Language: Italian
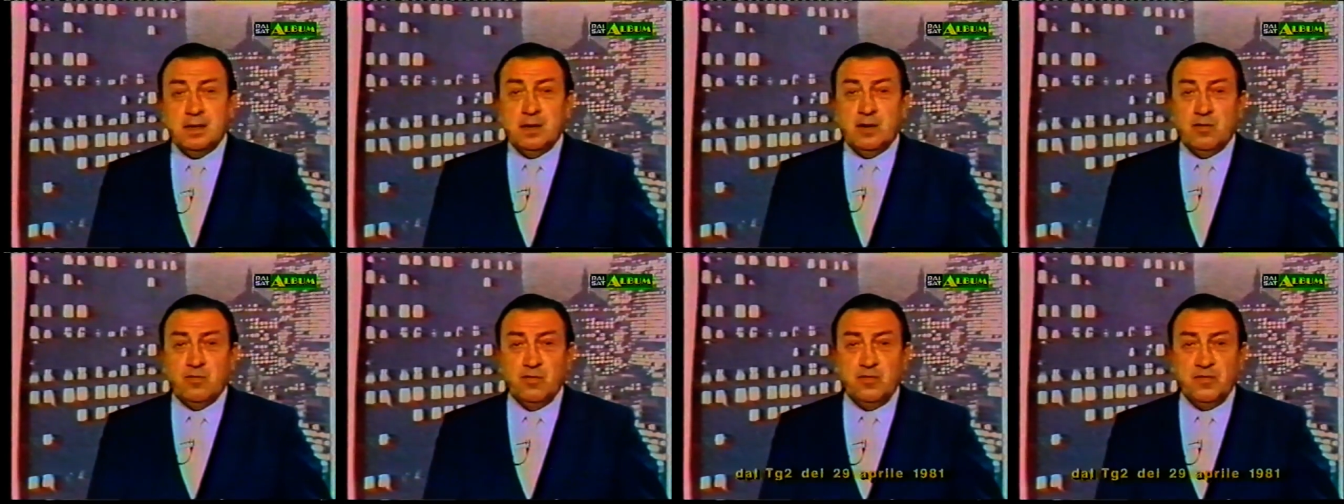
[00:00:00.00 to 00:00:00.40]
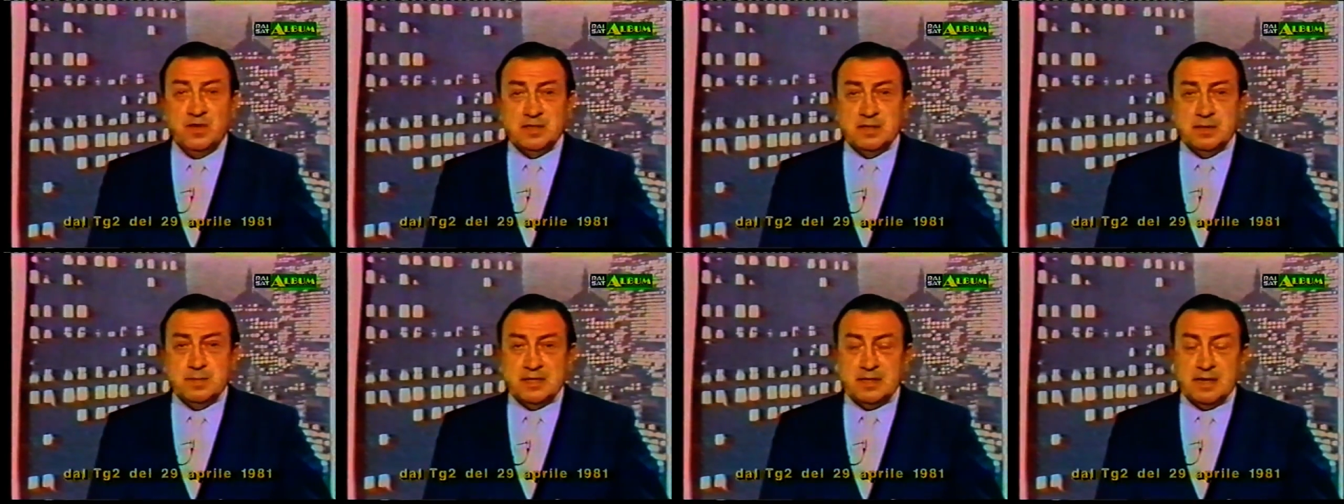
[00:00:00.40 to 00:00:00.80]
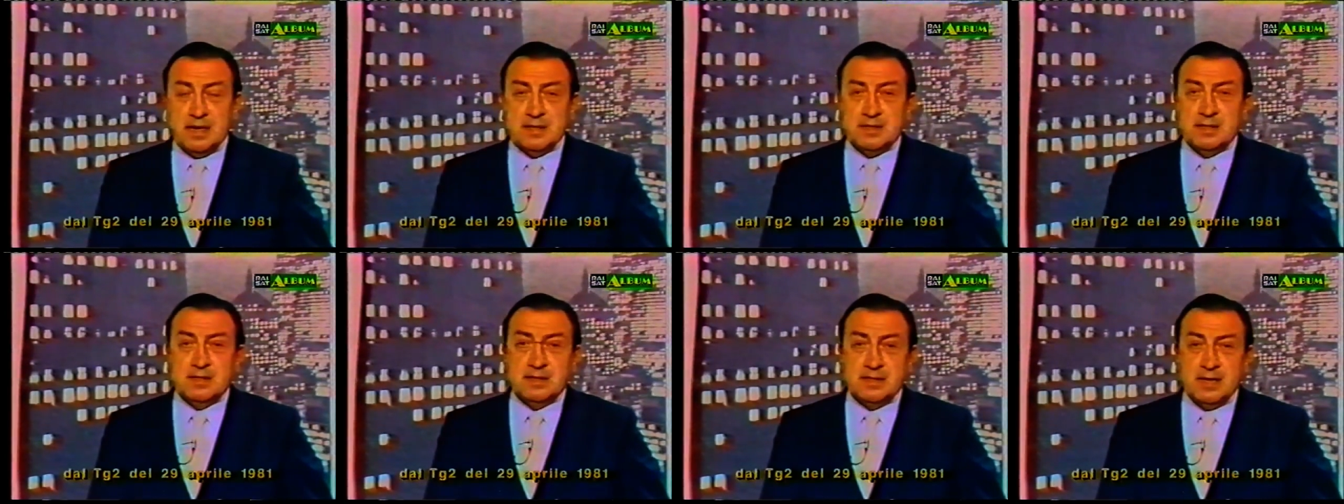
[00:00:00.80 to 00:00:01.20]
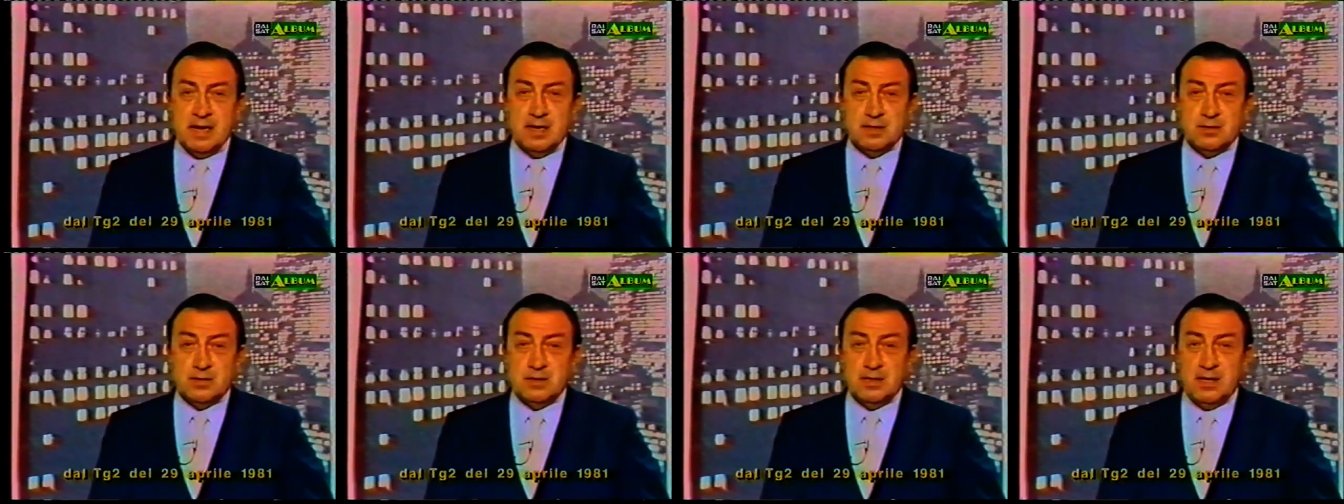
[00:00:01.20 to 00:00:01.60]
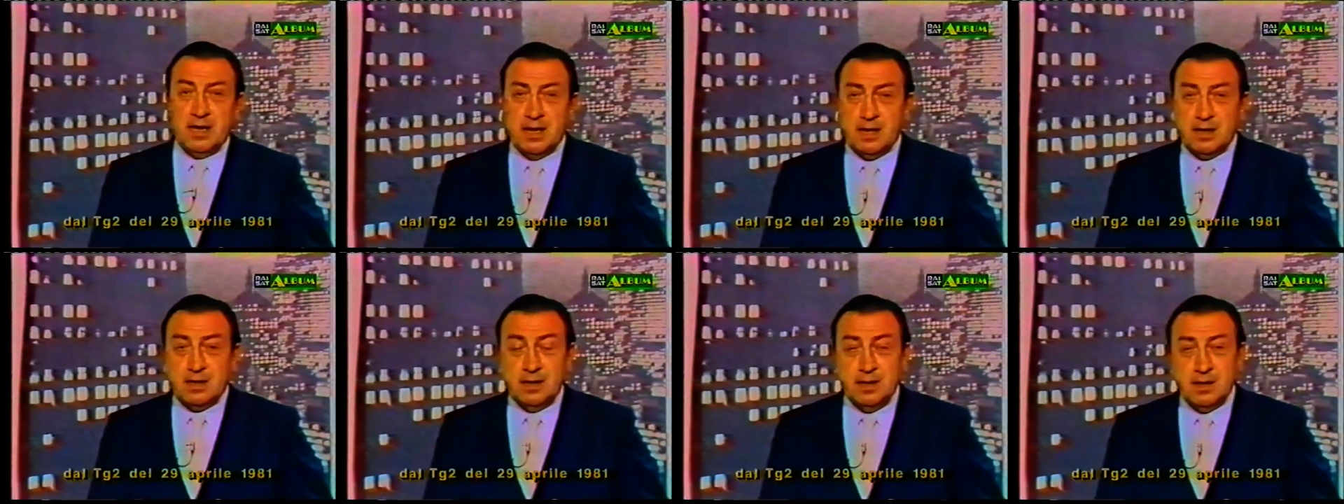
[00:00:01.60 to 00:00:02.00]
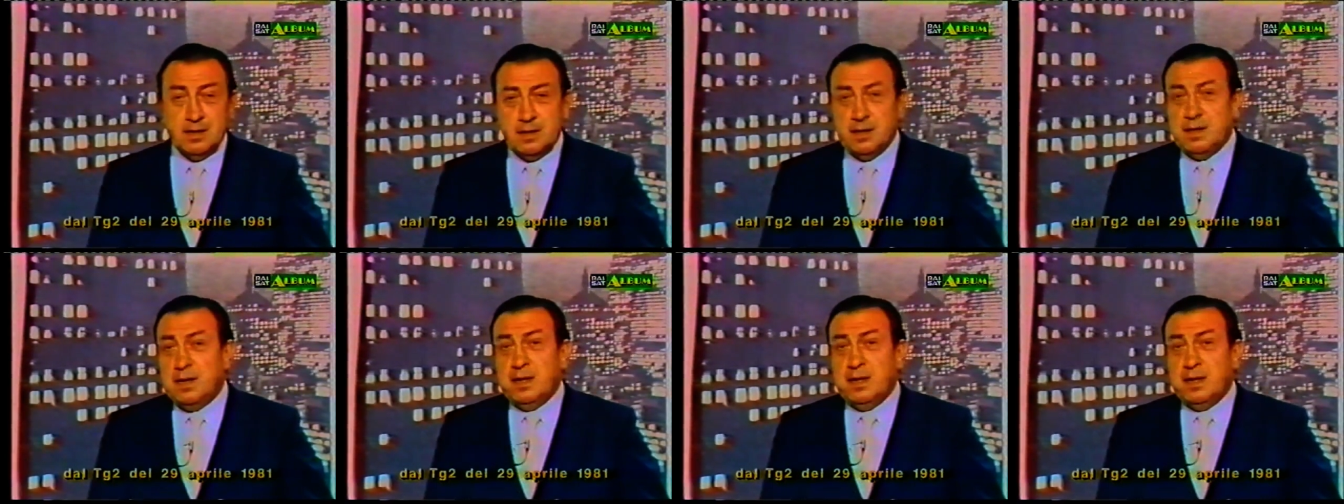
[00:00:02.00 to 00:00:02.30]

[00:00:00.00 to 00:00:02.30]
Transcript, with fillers: fu vittima dell'attentato di Hinckley,